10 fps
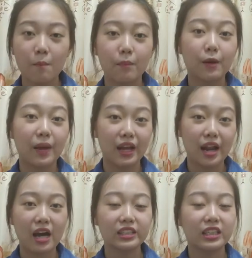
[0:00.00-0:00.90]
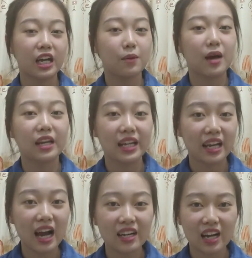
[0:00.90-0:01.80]
Berbeda jika
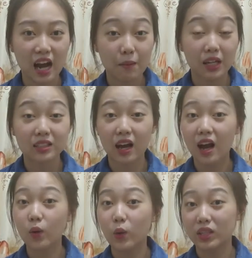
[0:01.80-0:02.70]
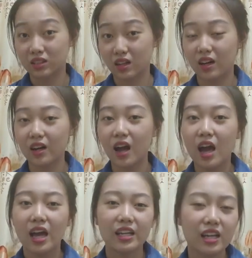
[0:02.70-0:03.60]
dibandingkan dengan masakan western
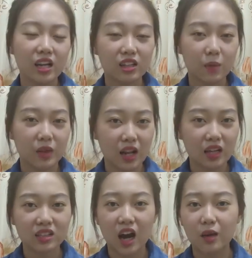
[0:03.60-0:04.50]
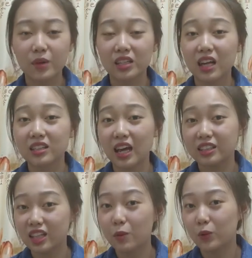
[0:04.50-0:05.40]
yang terbilang sangat biasa
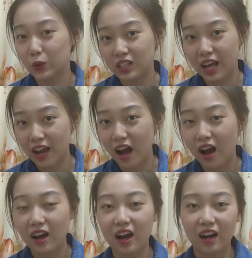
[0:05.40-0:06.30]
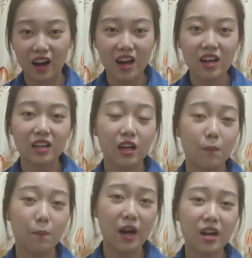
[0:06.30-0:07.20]
saja menurut saya karena
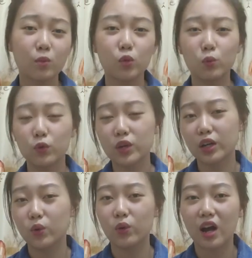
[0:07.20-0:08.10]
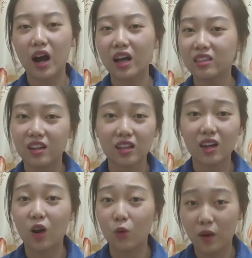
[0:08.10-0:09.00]
rempah dan bumbu yang digunakan tidak
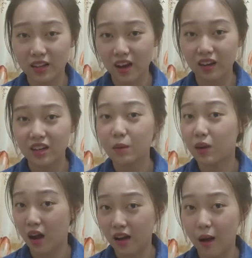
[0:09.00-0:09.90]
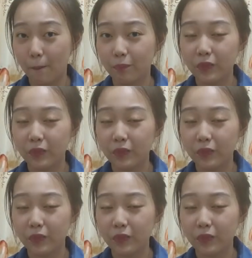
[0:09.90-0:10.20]
terlalu banyak dan beragam.